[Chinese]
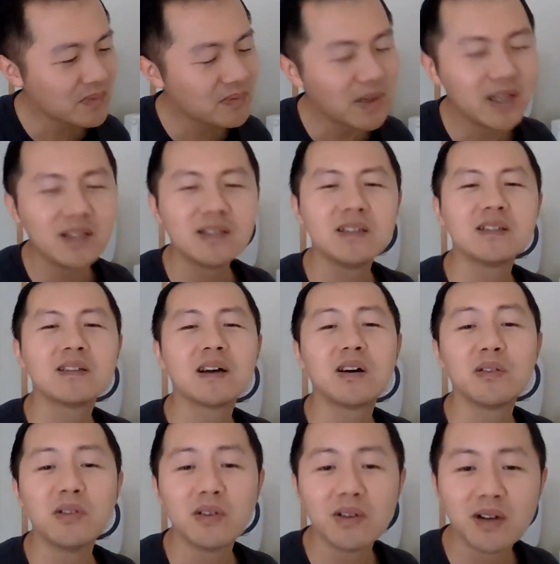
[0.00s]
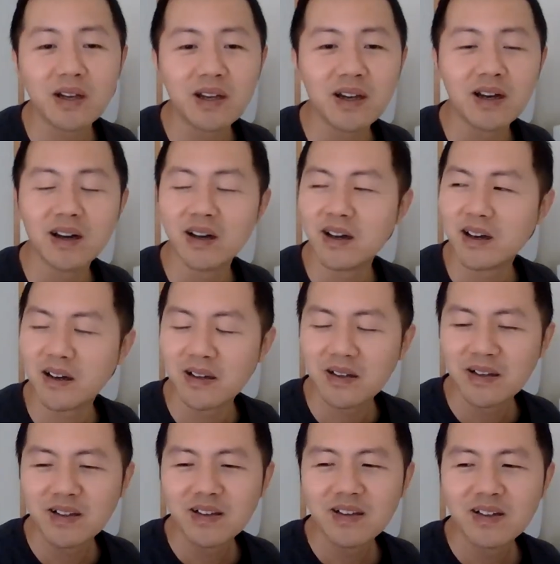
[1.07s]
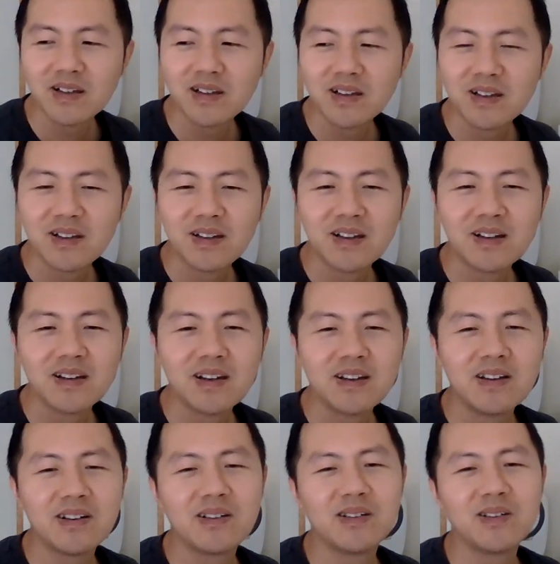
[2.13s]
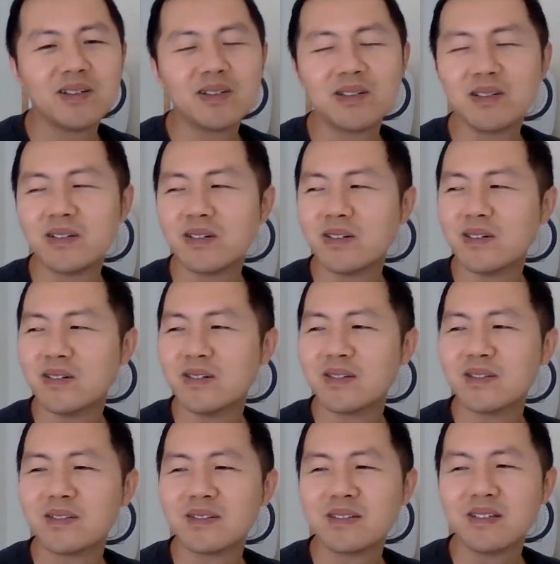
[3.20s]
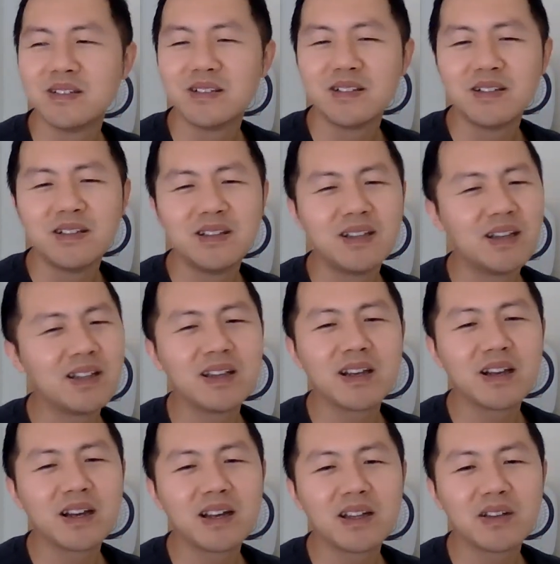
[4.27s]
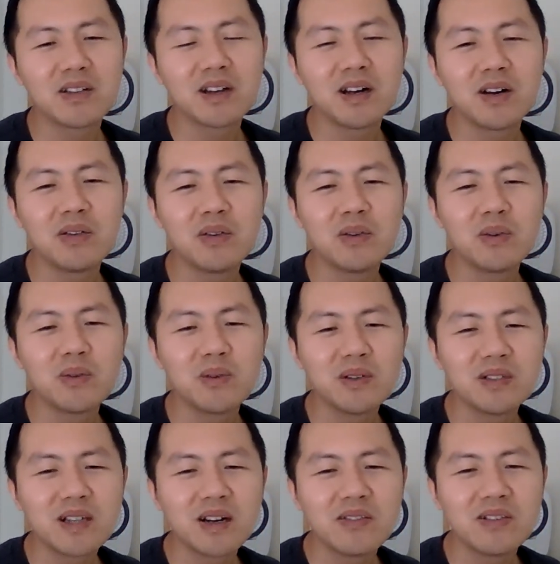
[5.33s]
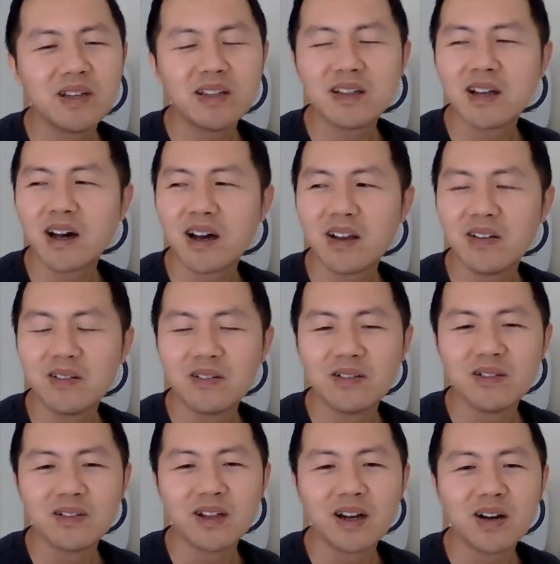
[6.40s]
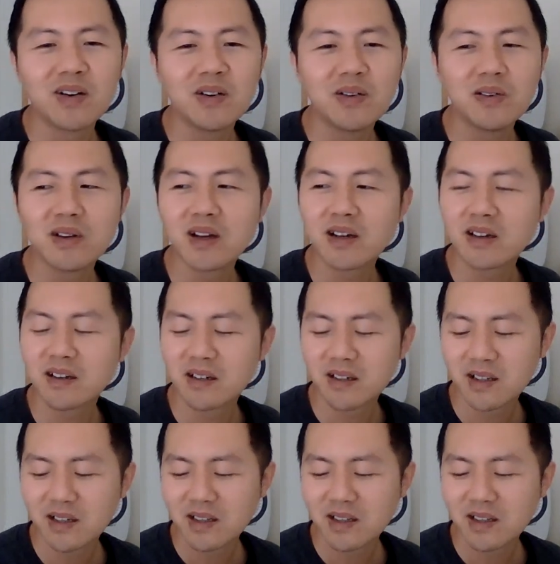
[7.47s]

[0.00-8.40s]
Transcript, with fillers: 北京奥运会啊，哎呦，你天天看到它，哎呦，国家伟大哟，然后那个